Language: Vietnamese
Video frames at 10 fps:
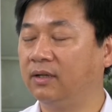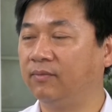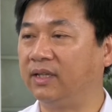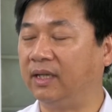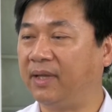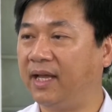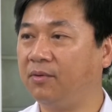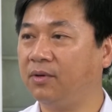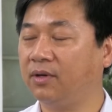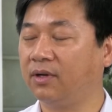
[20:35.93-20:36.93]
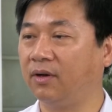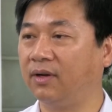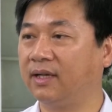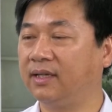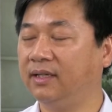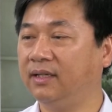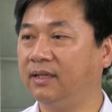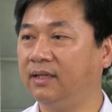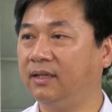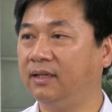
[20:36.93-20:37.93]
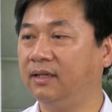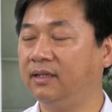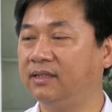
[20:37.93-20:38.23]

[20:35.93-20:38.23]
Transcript: và tiếp theo đó là cái à,